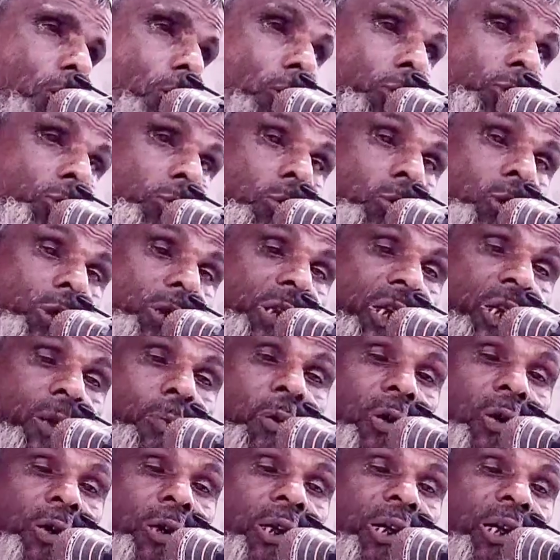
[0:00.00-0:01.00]
হজুরকে
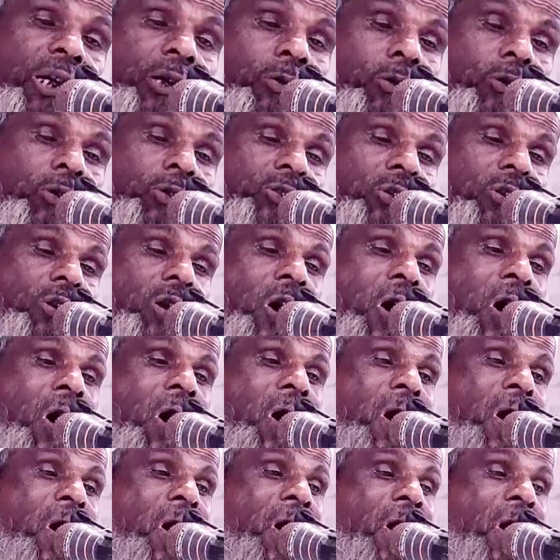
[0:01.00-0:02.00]
বললে
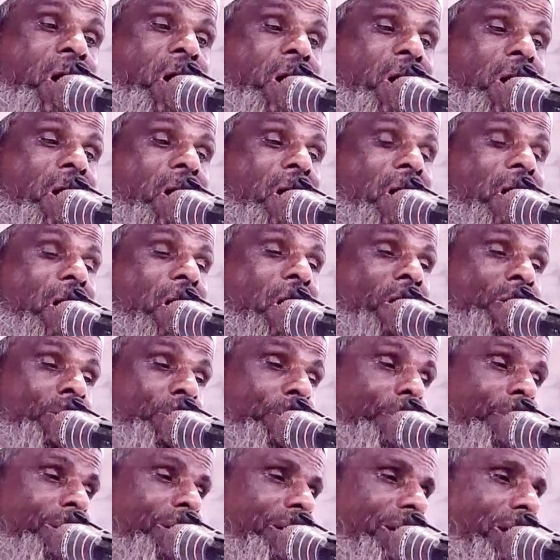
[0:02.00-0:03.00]
হজুর
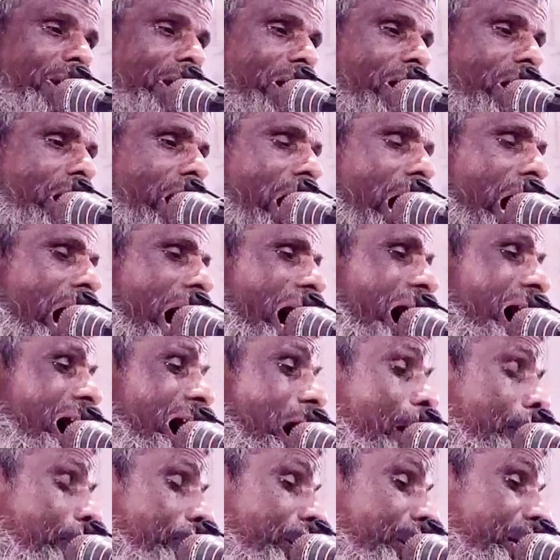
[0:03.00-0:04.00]

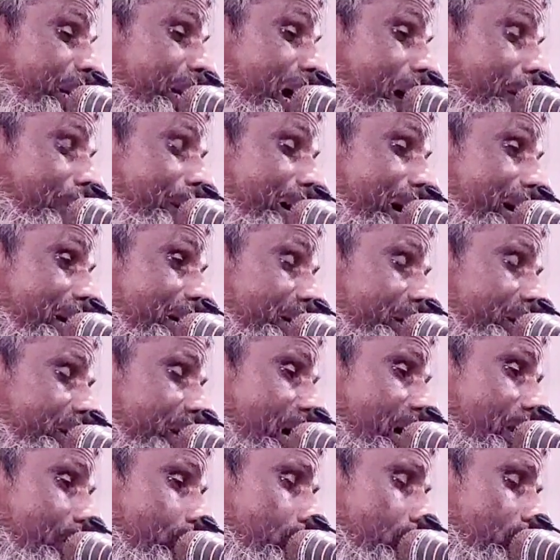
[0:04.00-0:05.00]
আপনি আমি
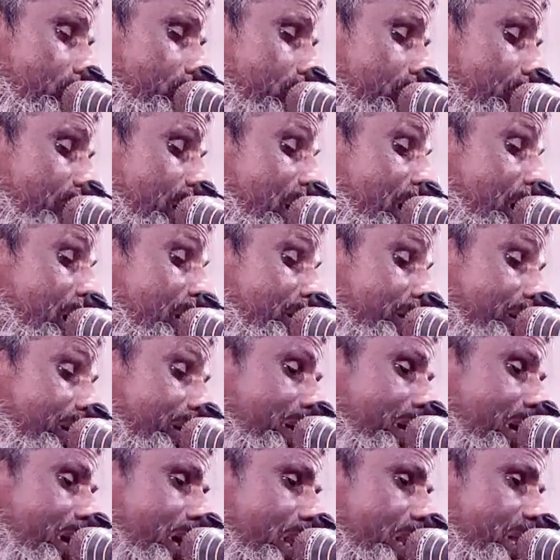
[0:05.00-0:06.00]
আয়সার হজুরাই
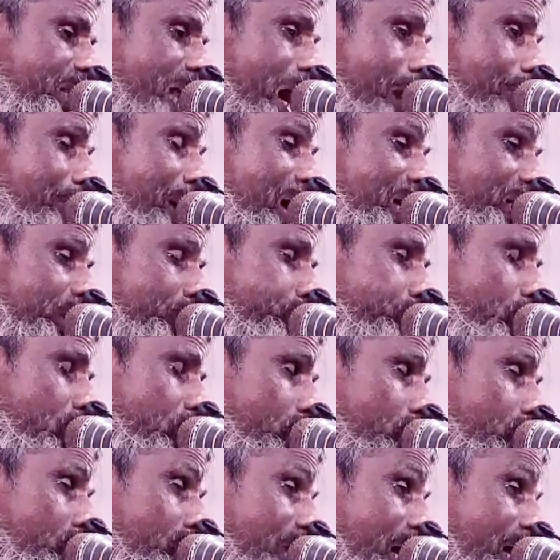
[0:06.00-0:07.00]
নামাজ
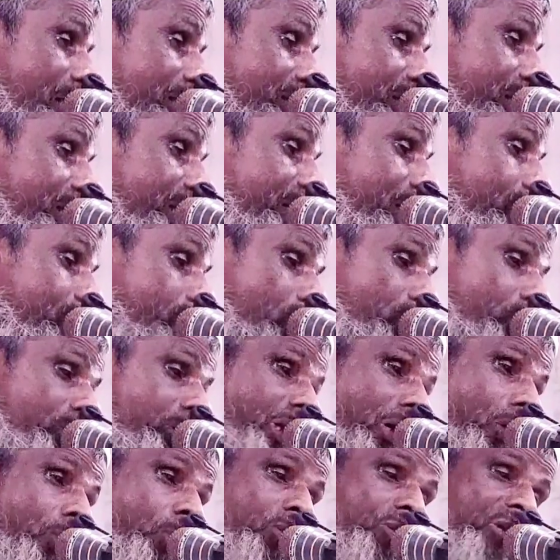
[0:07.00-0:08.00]
পড়ুন রাত্রিরে
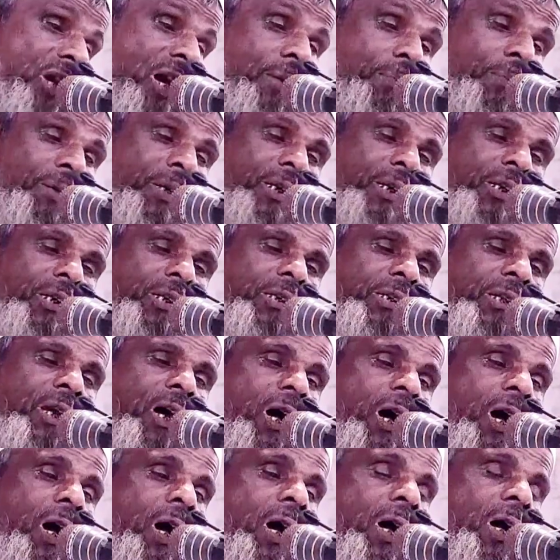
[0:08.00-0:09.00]
কোথাও যাবেন
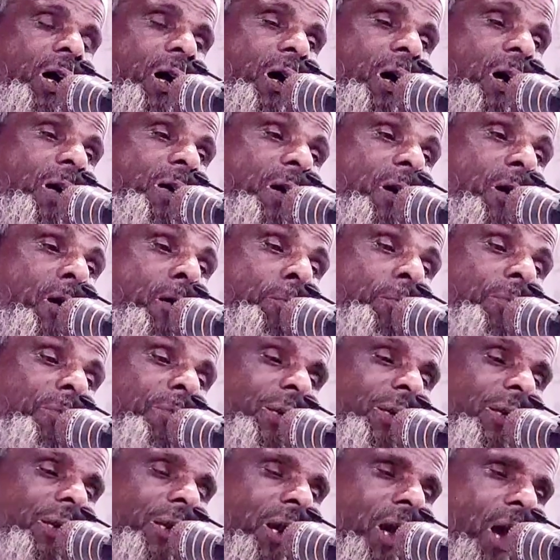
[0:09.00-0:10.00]
না
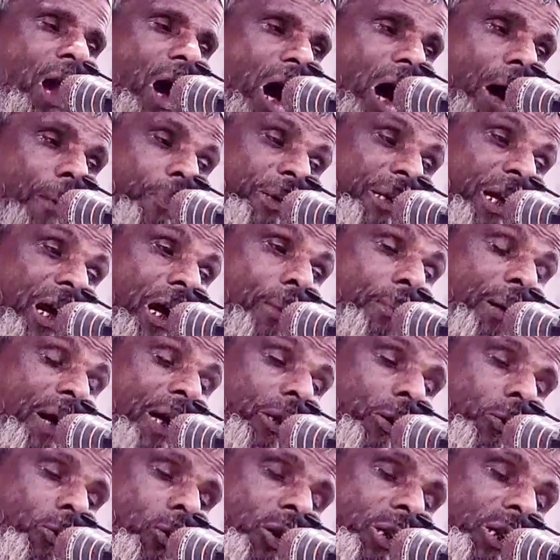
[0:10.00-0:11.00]
আপনি
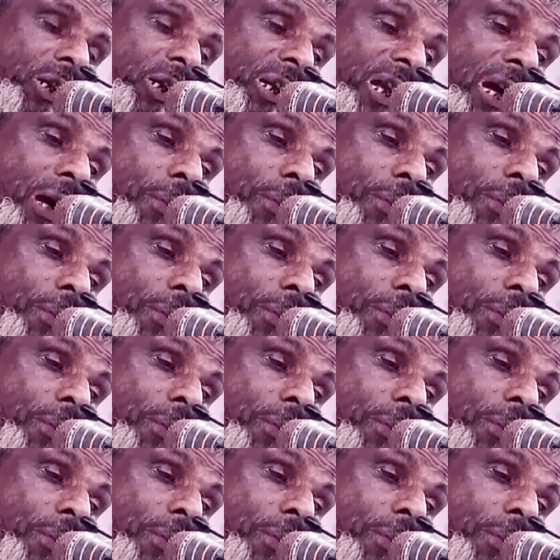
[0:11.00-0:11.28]
আমার ঘরে